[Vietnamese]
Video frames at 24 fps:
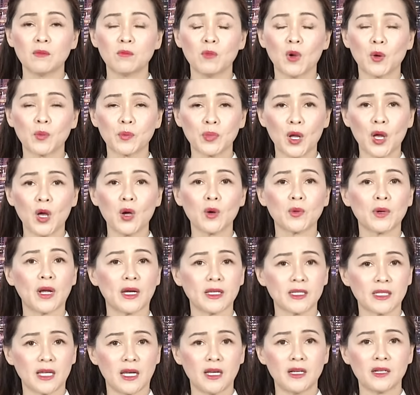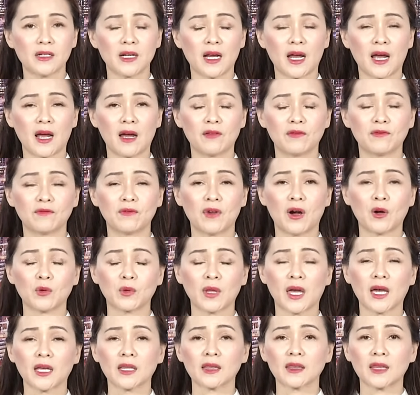Một điều đã xảy ra vào
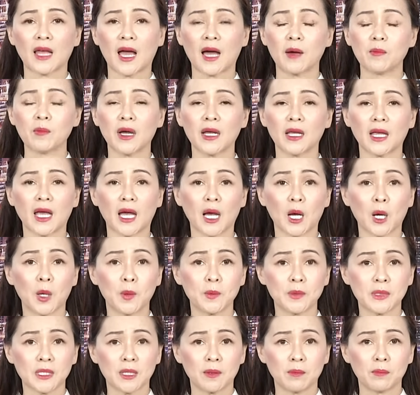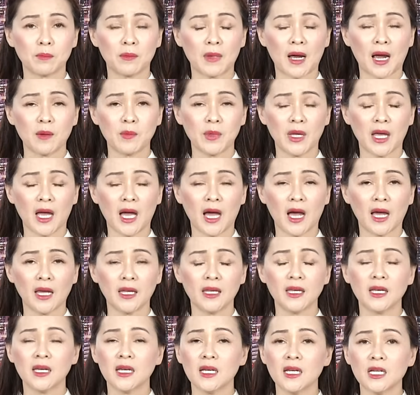tháng 8 2022